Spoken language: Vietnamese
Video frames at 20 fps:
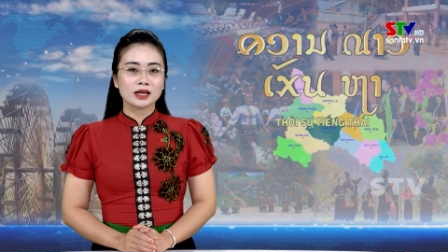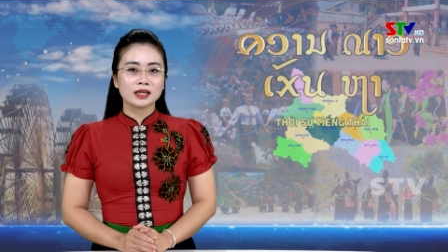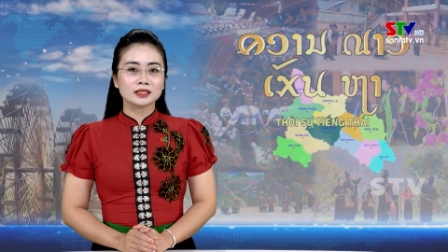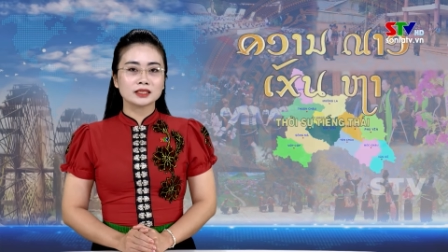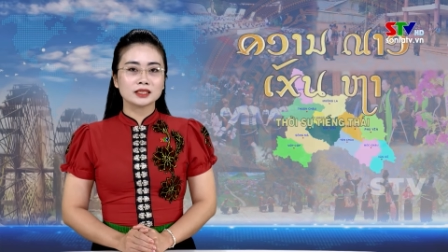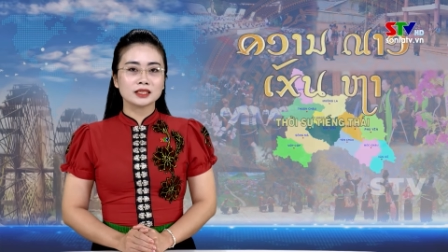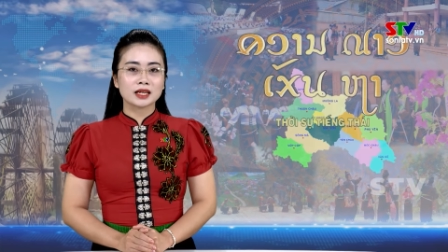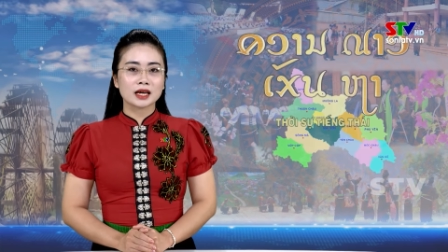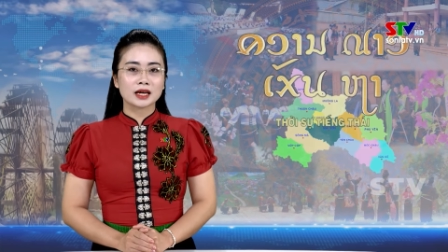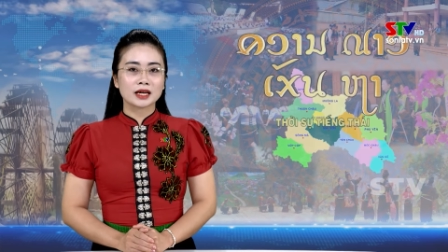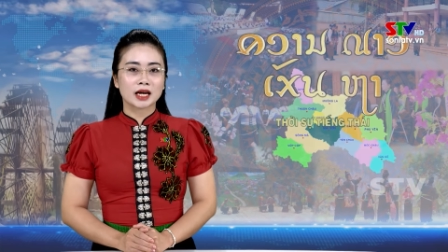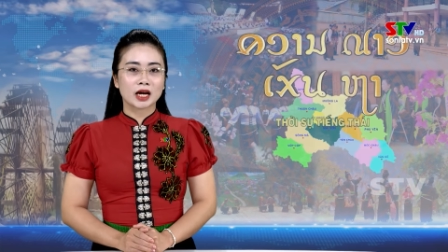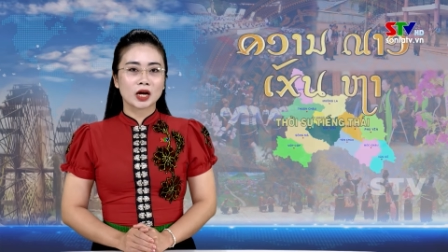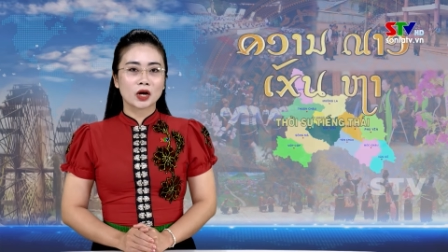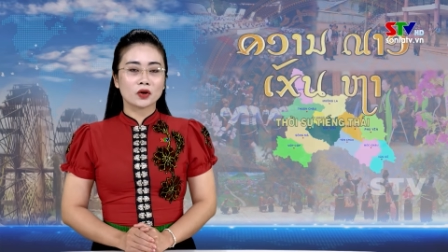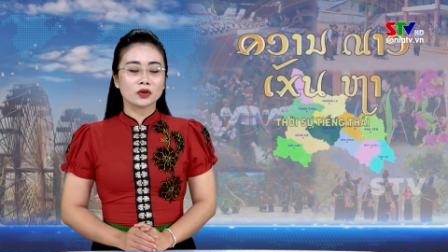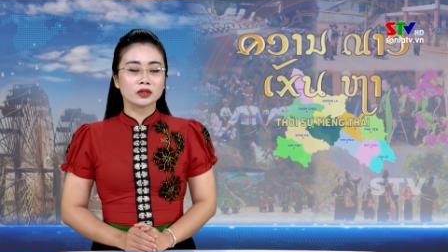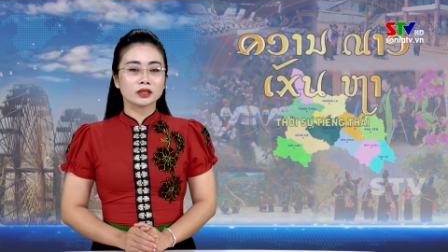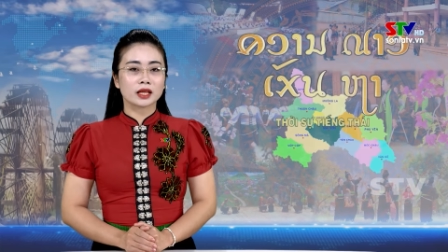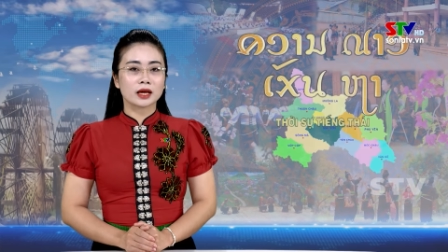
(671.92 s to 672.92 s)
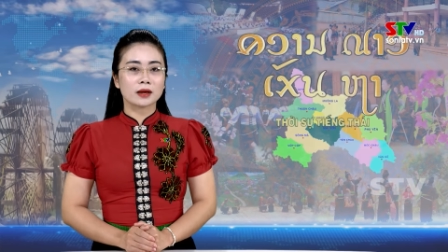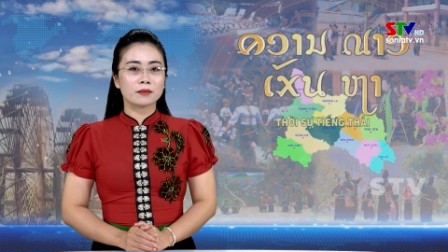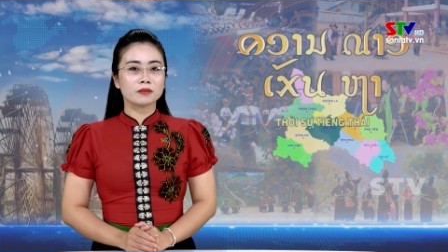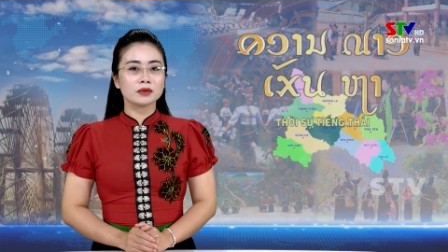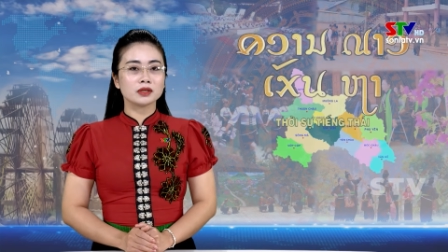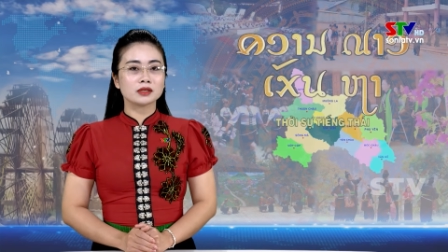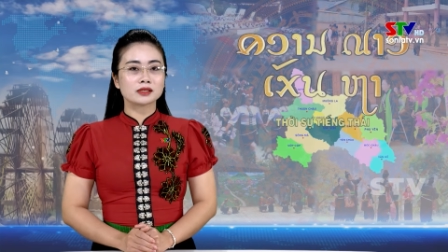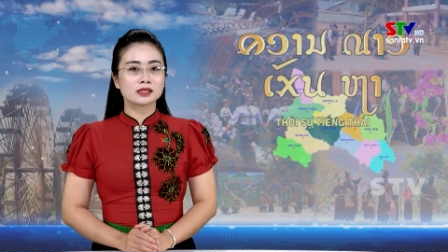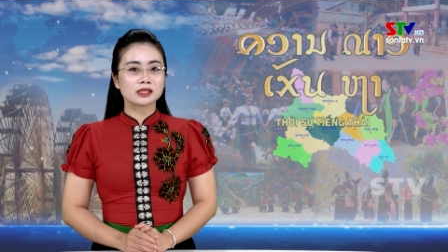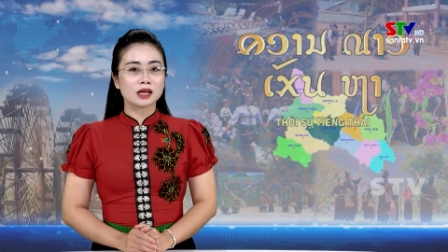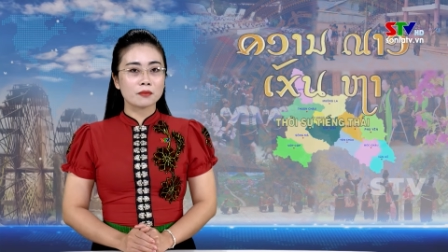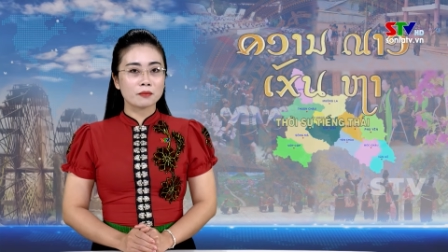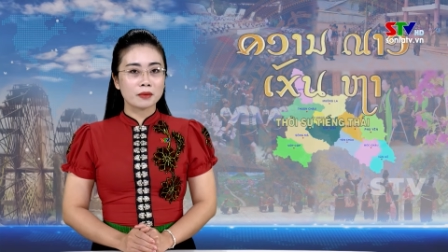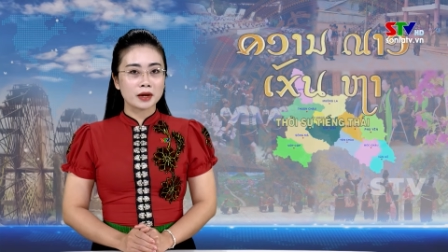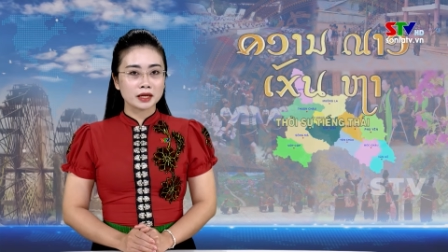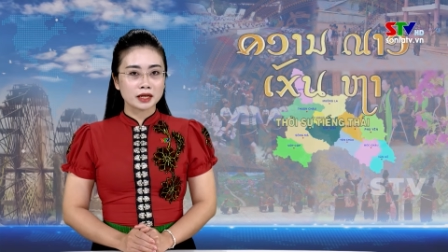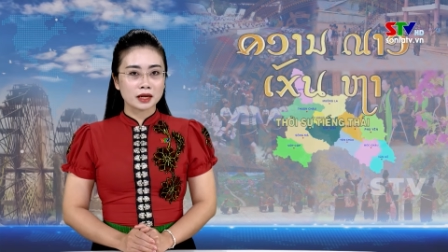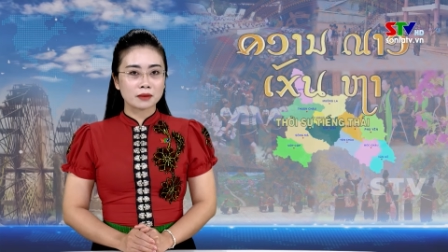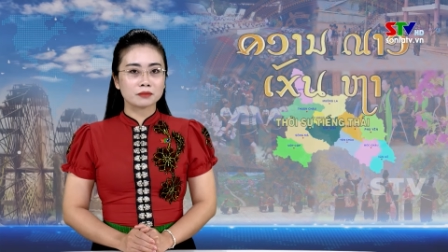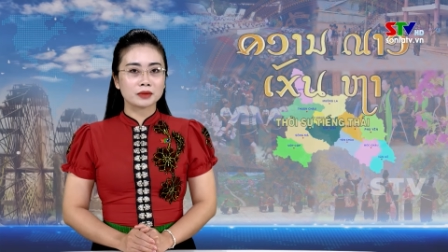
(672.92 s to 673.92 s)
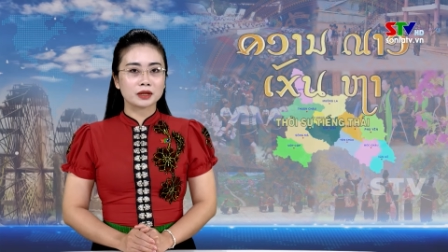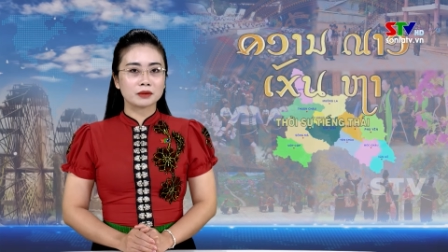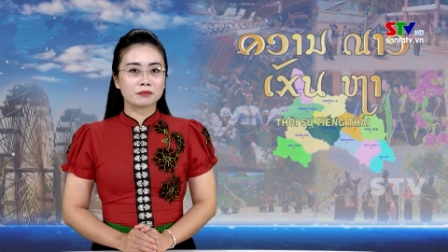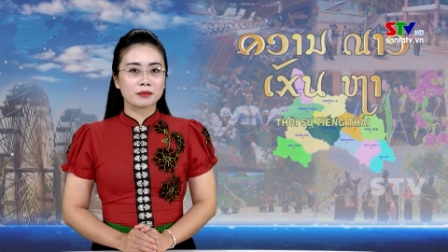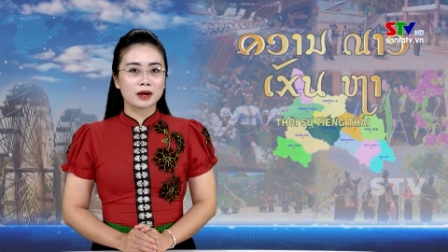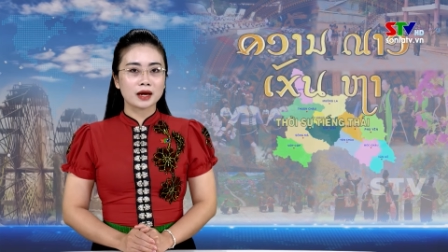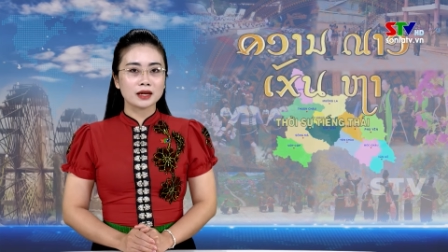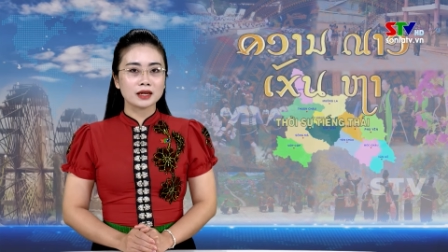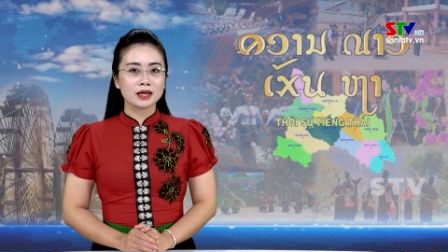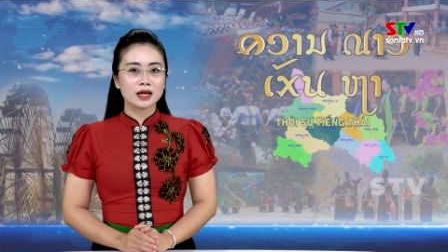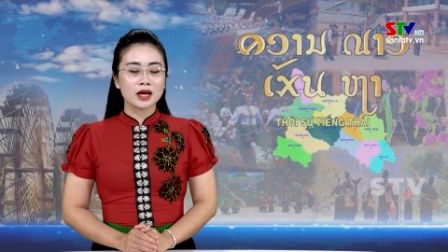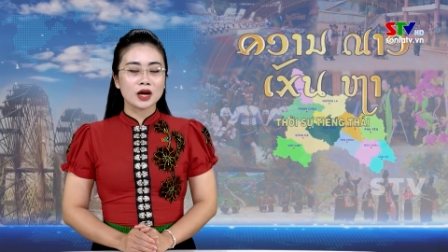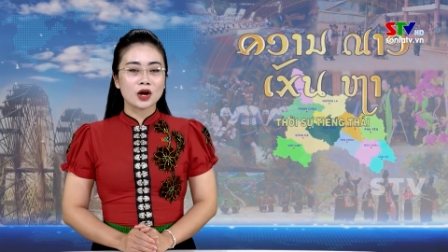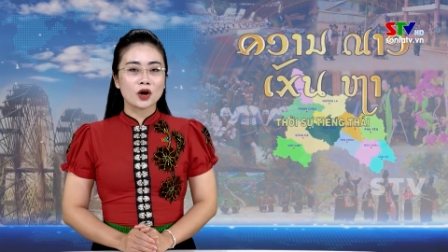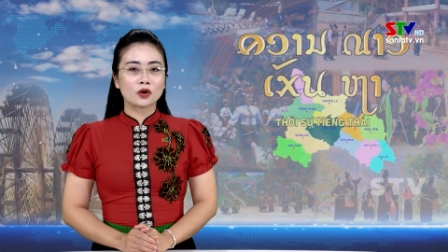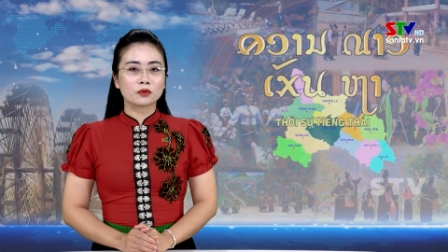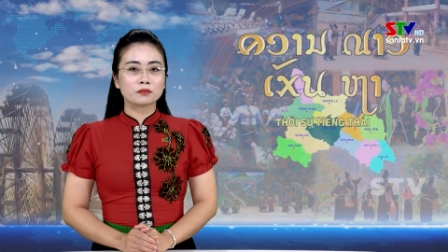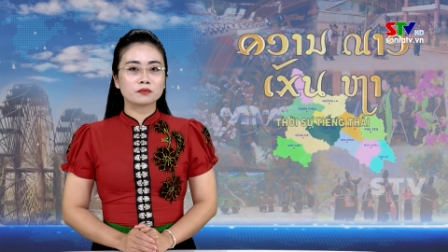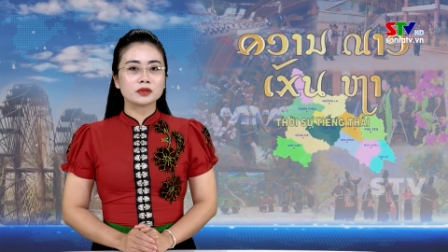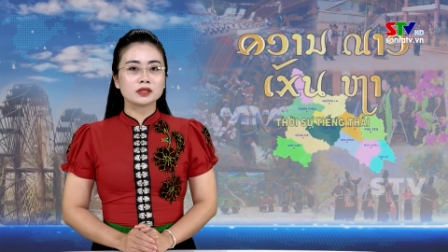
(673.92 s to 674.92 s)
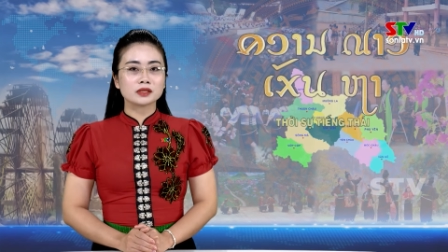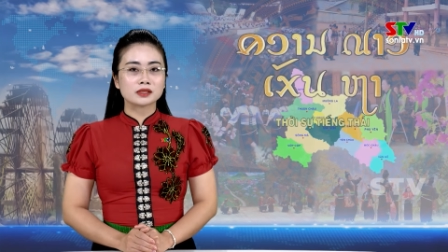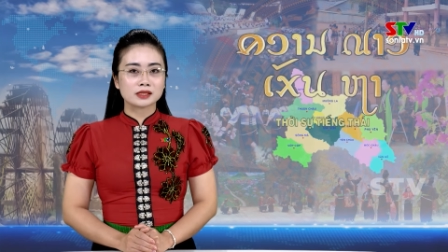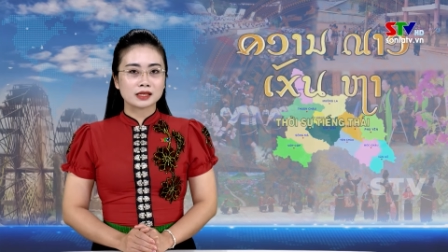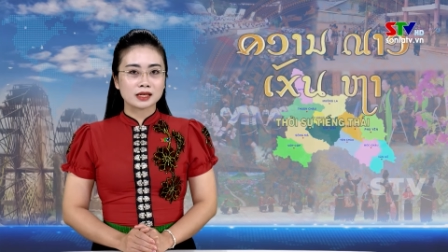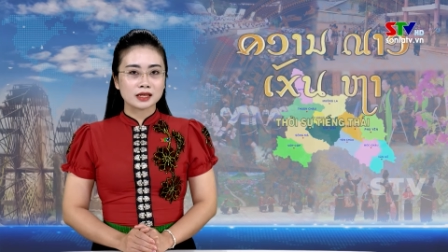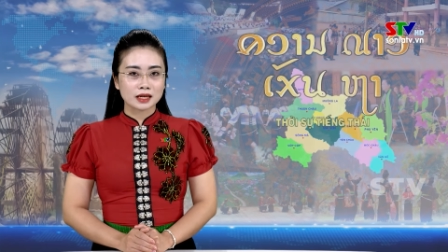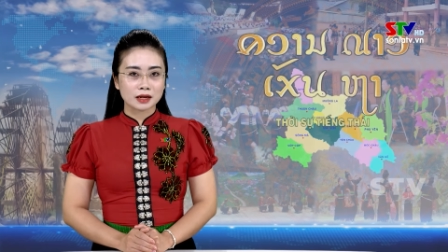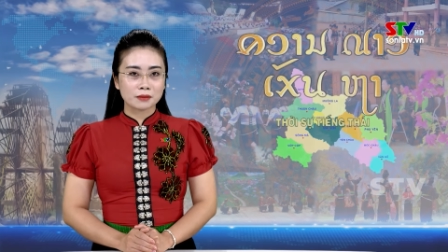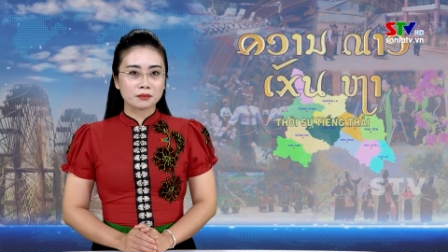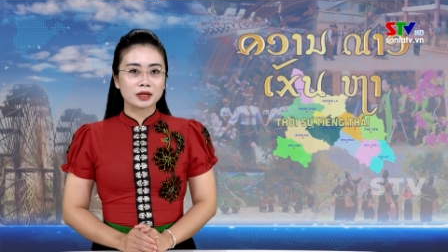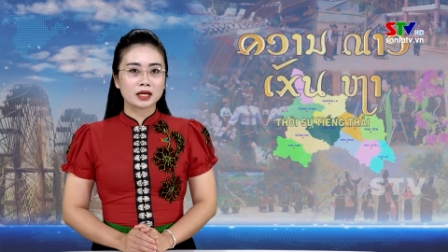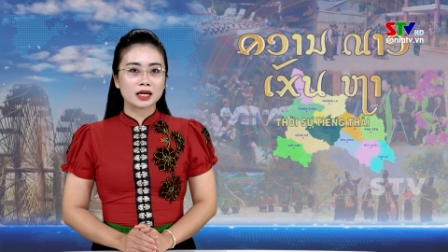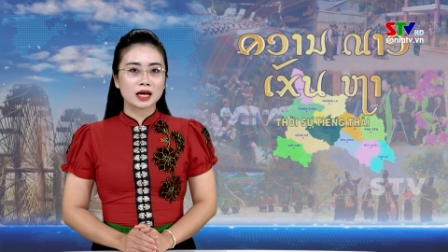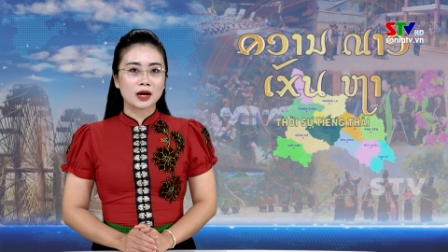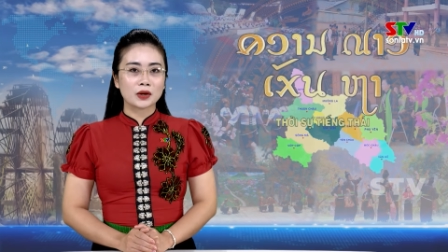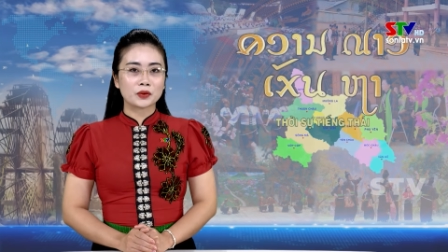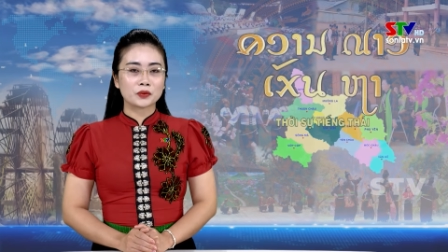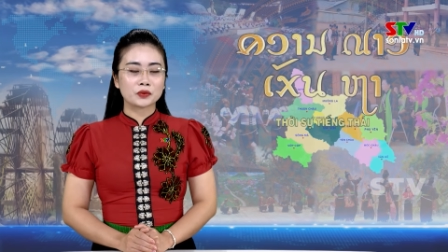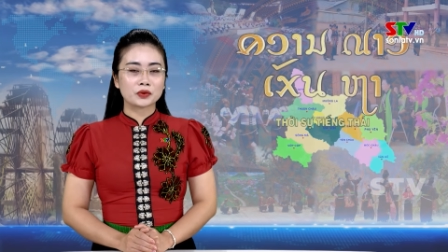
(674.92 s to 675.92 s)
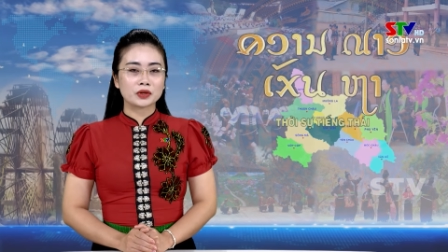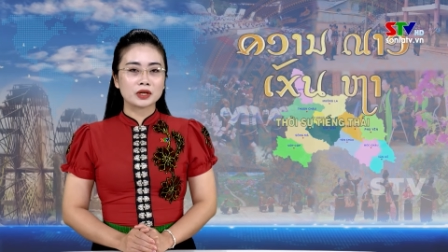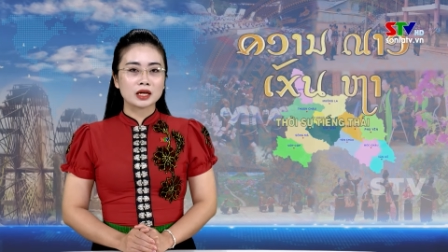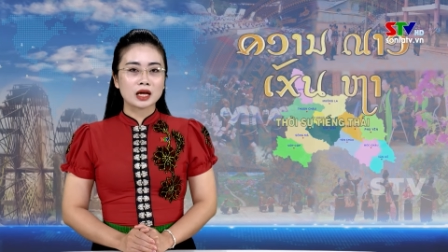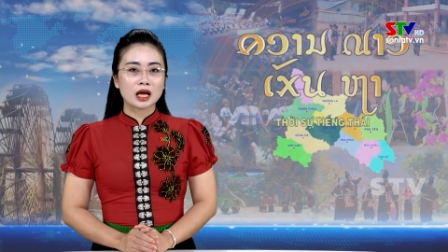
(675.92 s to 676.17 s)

chi đầy khéo té mưa sao pét cầm bườn pét, họt mưa xí cầm bườn cầu.